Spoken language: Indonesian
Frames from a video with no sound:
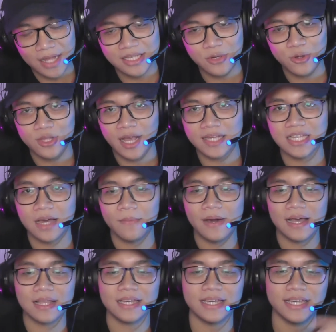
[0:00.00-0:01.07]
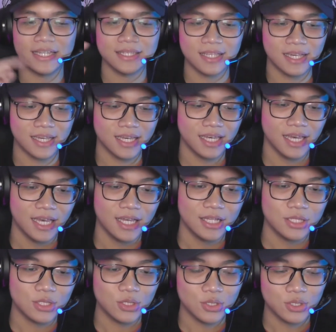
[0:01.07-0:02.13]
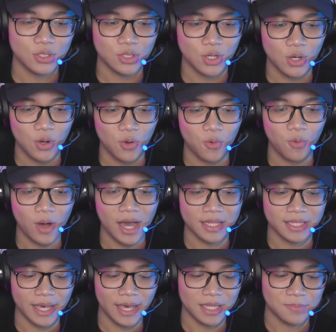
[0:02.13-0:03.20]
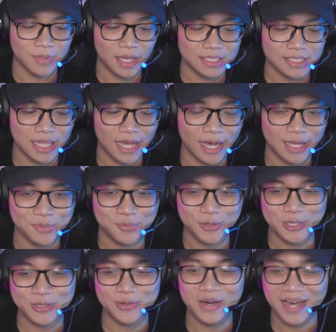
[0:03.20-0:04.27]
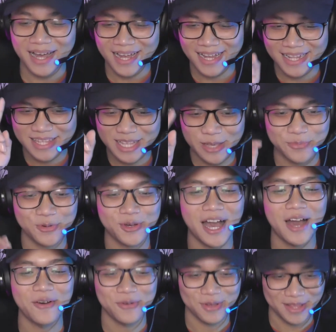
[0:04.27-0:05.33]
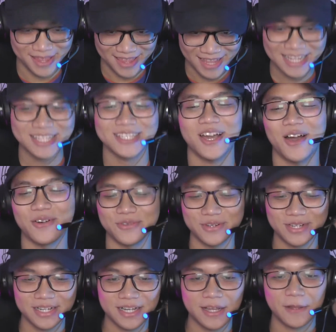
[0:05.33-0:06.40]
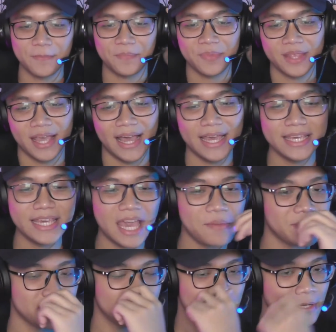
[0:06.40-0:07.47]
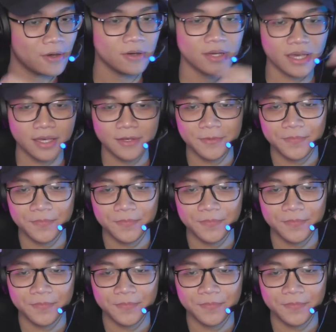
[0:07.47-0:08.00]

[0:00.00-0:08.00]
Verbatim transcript: aja gue udah gak sabar in 3 2 1 and next silahkan buat gue terpukau let's go hey Gabby oke okay.